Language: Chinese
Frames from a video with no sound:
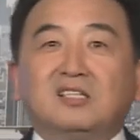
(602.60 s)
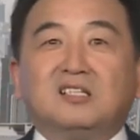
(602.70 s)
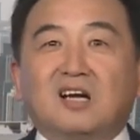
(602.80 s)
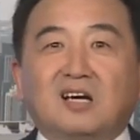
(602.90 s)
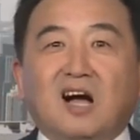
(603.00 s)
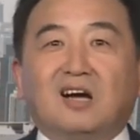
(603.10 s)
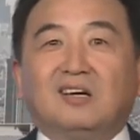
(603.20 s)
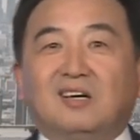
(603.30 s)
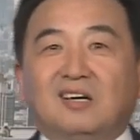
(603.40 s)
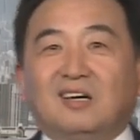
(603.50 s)
的香港，
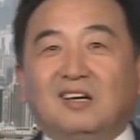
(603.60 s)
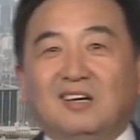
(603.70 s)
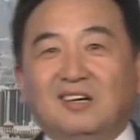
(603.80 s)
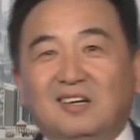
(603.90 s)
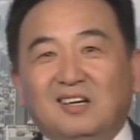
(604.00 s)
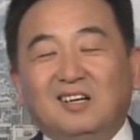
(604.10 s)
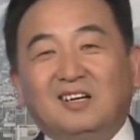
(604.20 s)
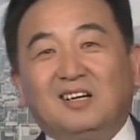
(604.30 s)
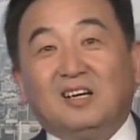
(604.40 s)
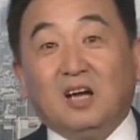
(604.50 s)
啊，
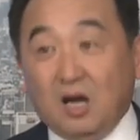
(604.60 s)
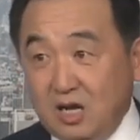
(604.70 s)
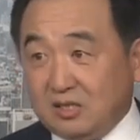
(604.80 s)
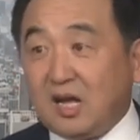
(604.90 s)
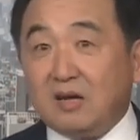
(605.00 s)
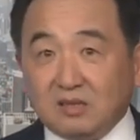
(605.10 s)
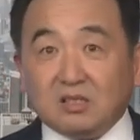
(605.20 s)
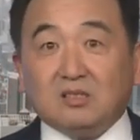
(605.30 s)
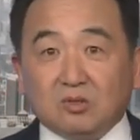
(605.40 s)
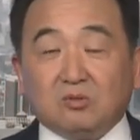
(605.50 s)
啊，他
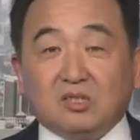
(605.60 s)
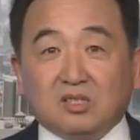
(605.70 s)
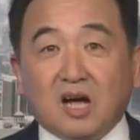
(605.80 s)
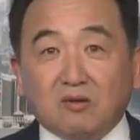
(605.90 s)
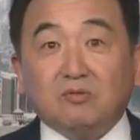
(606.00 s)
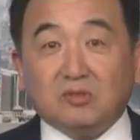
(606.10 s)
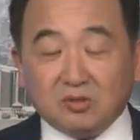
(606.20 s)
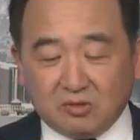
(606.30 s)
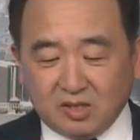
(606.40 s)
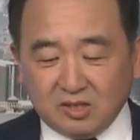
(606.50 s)
就是港府
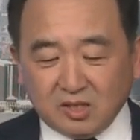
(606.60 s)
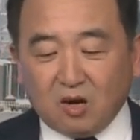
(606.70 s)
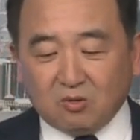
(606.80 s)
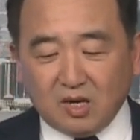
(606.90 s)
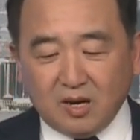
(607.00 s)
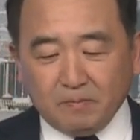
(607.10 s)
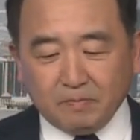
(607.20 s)
就是个笑话了，